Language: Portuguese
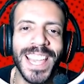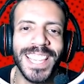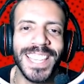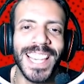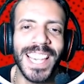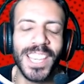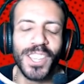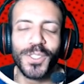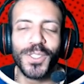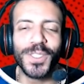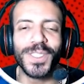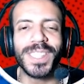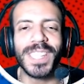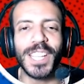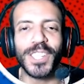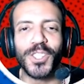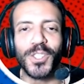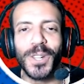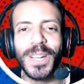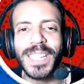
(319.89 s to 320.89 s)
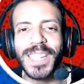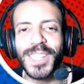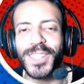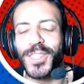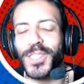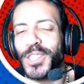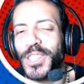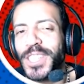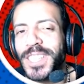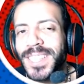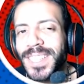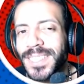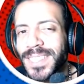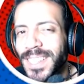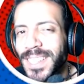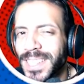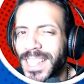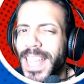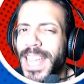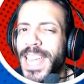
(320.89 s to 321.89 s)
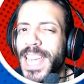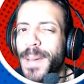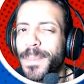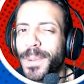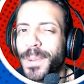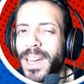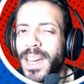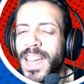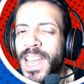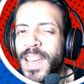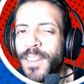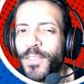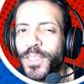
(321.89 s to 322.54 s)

E aí, o que você achou das notícias dessa época?